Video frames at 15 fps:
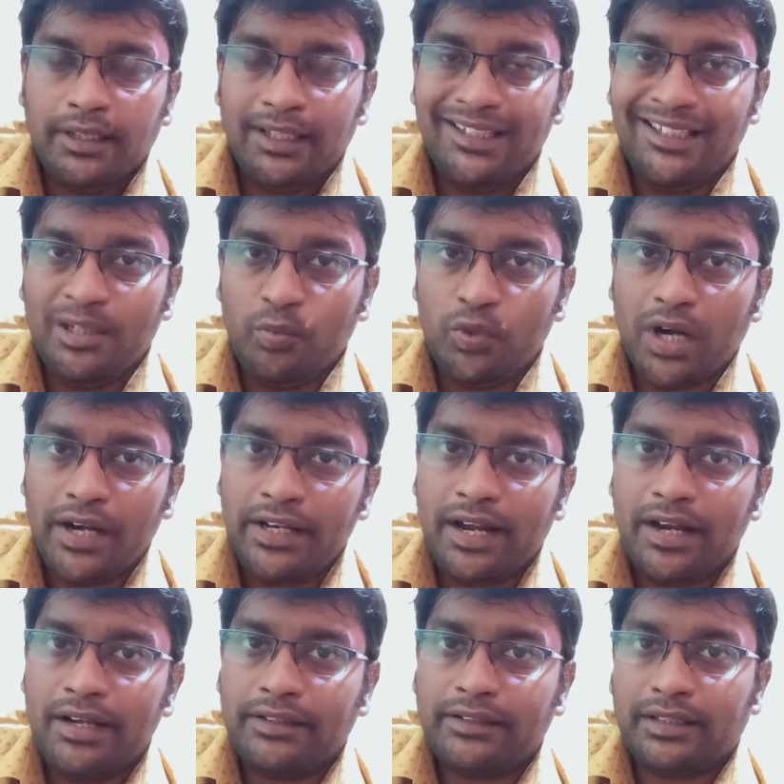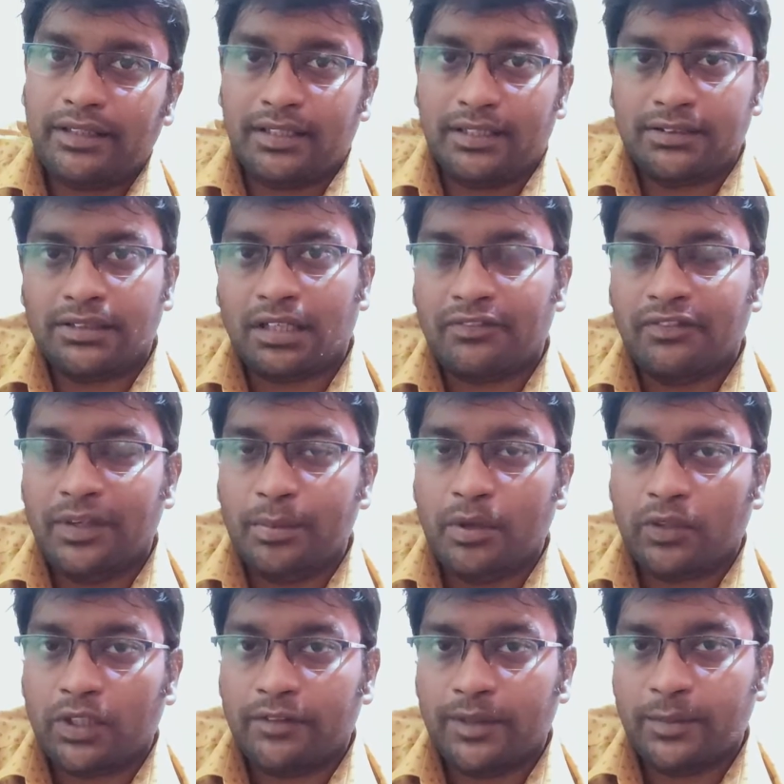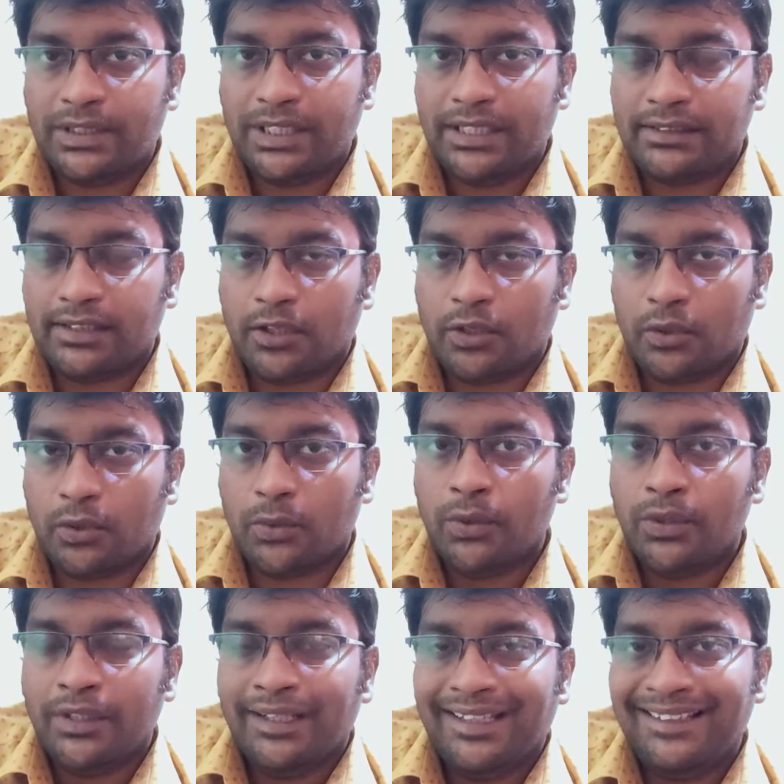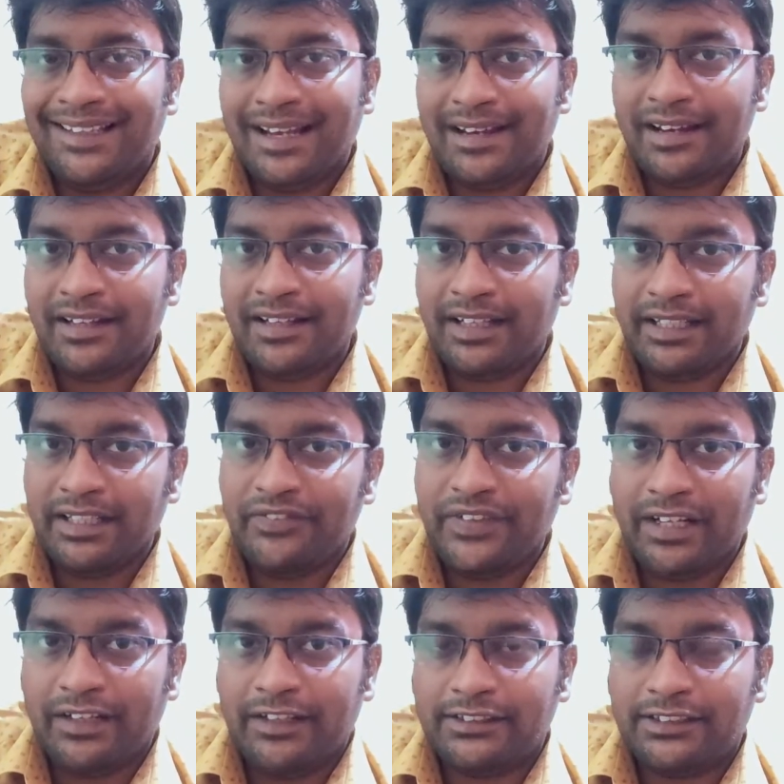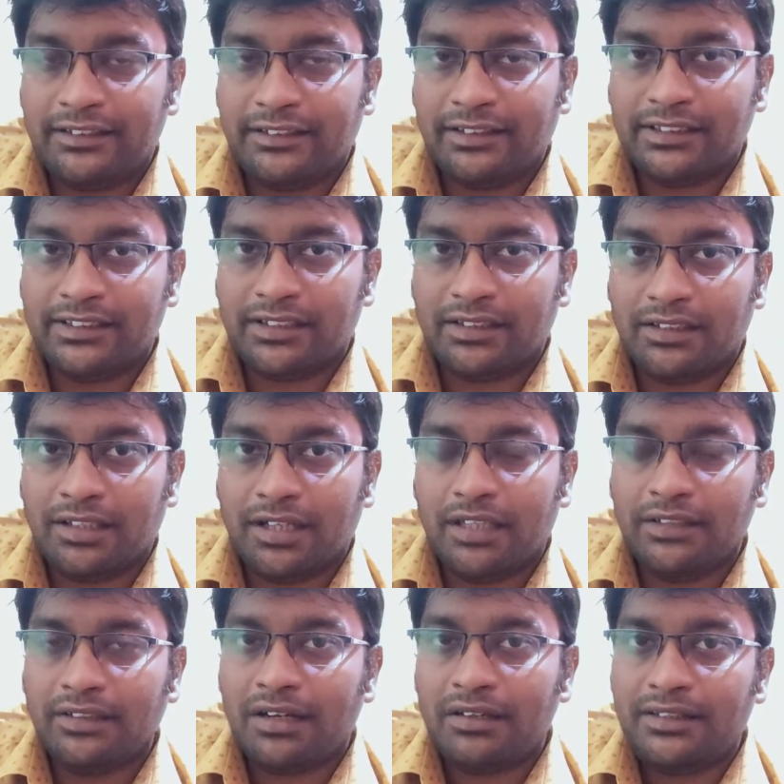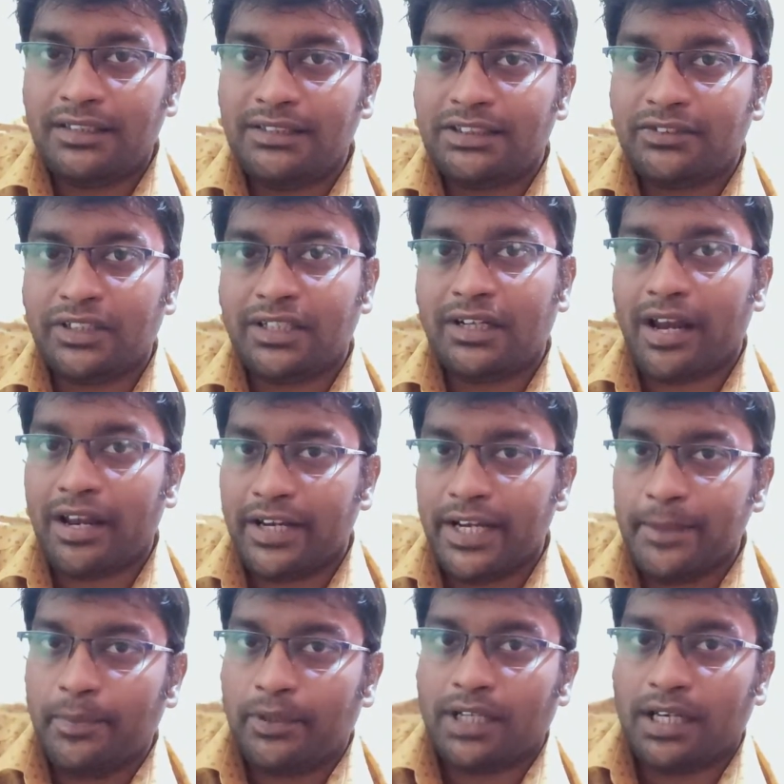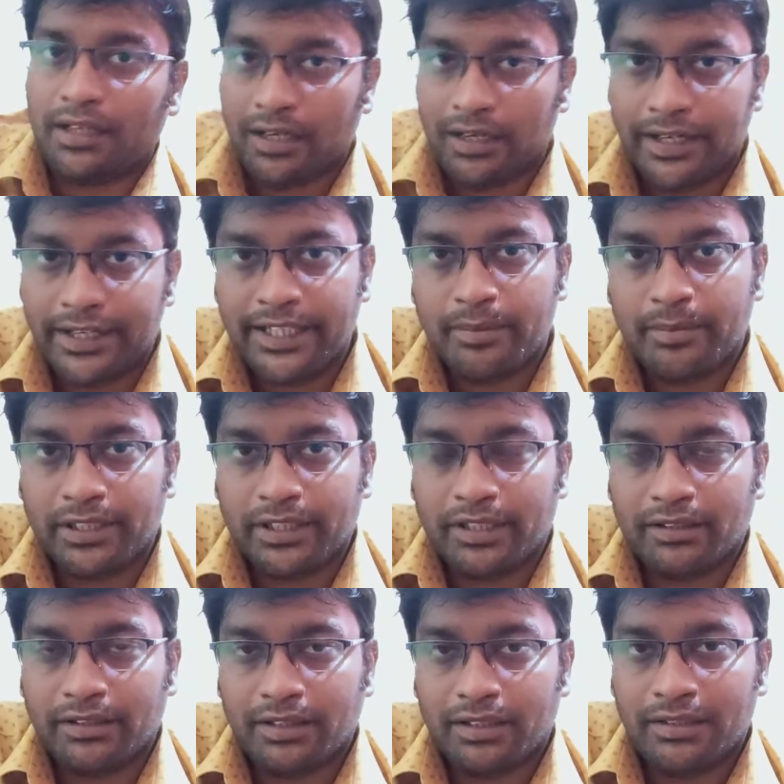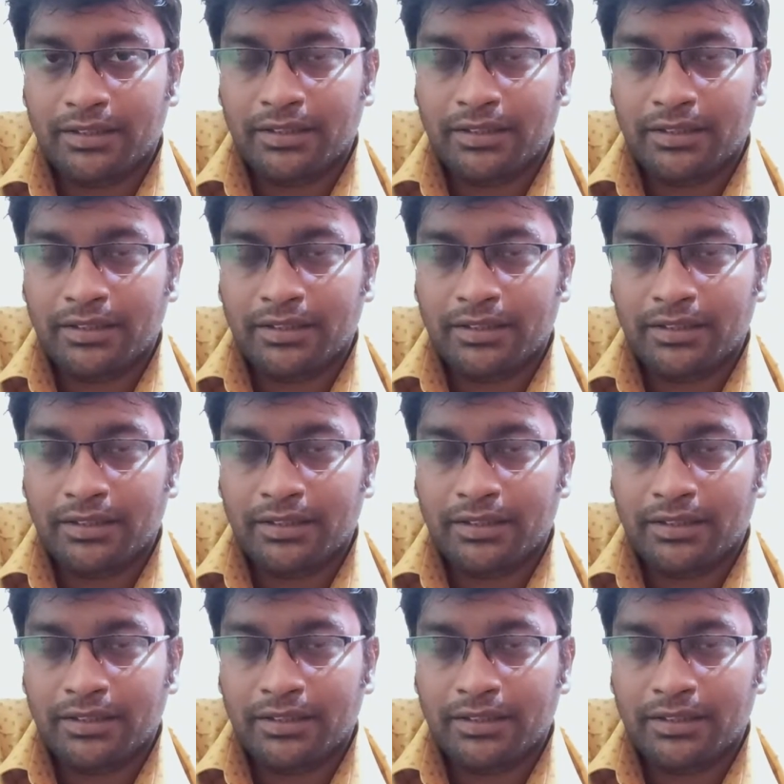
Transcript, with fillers: இதுக்கு முன்னாடி நான் எடுத்த ஷார்ட் ஃபிலிம் ஆகட்டும் வெப் சீரிஸ் ஆகட்டும் இதில் என்ன எனக்கு டிஃபிகல்ட்டிஸ் இருந்துச்சுன்னா அந்த ஆர்டிஸ்ட் வந்து நல்லா நடிப்பாங்களா நல்லா நடிக்க மாட்டாங்களா